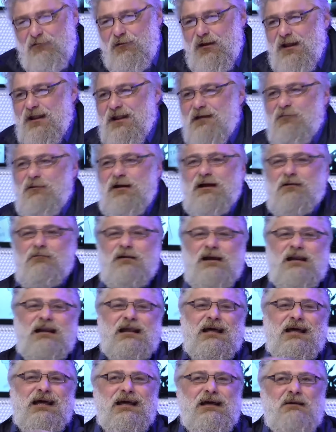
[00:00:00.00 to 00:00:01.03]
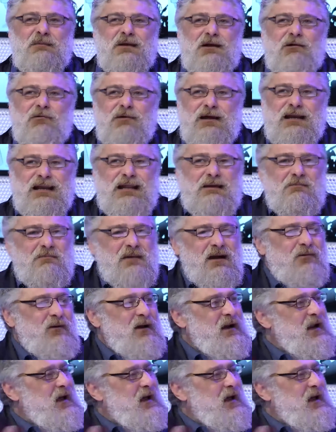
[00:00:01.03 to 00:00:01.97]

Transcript: quindi, certo, ma quella, quella, però stasera